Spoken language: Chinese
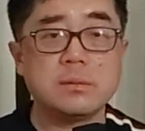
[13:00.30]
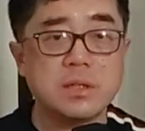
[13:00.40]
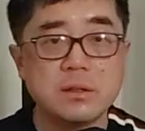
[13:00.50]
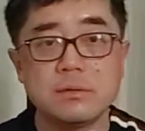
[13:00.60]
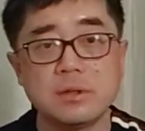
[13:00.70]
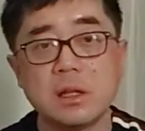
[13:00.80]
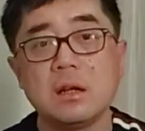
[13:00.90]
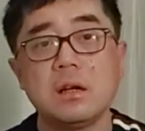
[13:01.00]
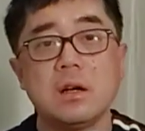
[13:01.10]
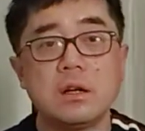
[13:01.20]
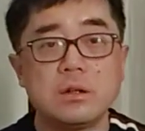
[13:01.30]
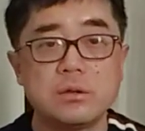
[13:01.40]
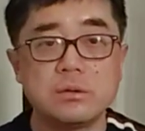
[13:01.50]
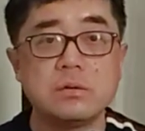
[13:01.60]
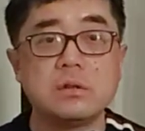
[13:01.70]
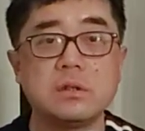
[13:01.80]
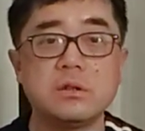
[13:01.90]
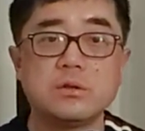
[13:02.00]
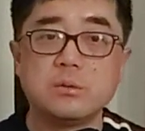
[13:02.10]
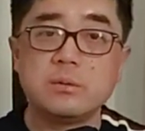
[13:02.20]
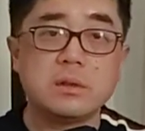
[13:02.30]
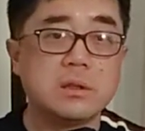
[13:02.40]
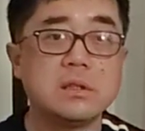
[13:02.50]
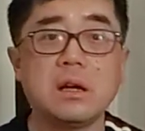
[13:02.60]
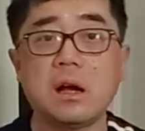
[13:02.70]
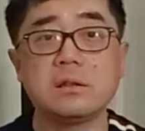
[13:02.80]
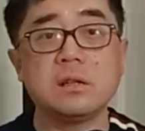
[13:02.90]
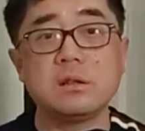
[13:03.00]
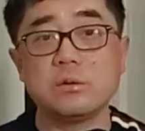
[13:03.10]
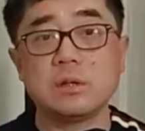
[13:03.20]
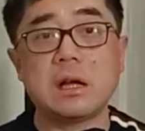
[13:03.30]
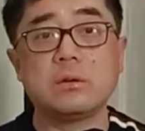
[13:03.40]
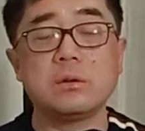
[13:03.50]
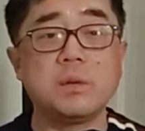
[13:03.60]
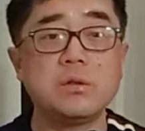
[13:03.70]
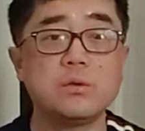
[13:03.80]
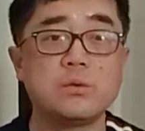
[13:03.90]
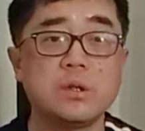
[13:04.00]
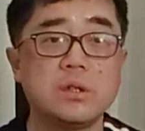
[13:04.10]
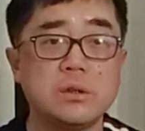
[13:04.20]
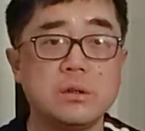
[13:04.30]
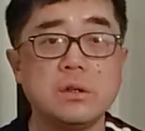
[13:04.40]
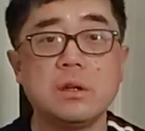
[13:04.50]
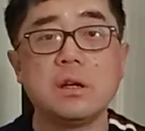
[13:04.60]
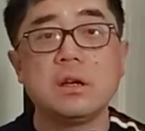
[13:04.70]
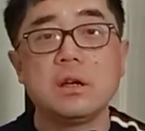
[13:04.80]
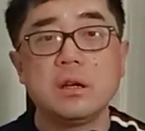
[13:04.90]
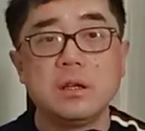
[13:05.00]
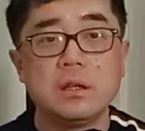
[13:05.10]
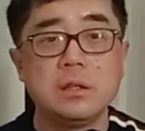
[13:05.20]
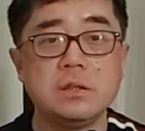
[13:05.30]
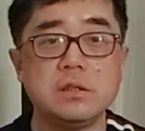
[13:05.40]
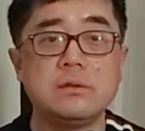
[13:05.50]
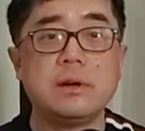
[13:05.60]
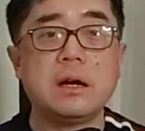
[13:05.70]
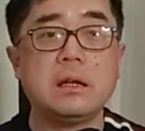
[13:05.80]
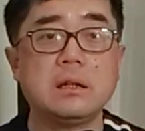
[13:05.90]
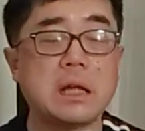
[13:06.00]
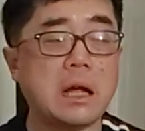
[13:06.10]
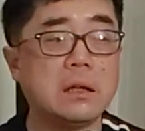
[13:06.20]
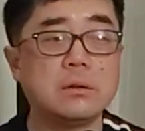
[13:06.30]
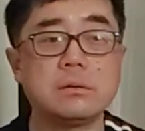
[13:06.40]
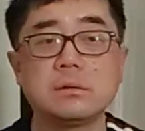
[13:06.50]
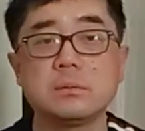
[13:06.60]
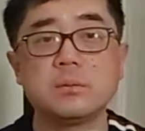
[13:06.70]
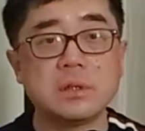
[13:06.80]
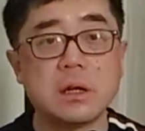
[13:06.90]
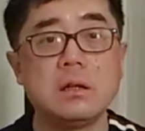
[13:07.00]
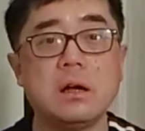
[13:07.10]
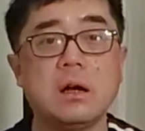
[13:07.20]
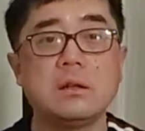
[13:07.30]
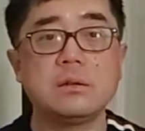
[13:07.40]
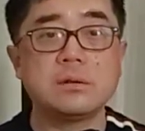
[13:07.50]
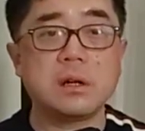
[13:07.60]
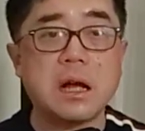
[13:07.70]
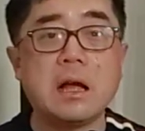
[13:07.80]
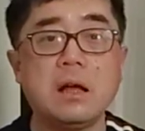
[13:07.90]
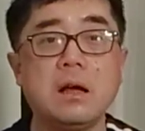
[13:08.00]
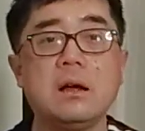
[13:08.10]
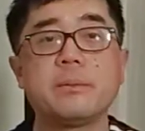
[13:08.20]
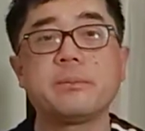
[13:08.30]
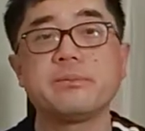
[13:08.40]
怎么欺负你了？孰可忍，孰不可忍啊？这种态度，这民族主义一一激发，大家都是不忍啊，就是要干啊。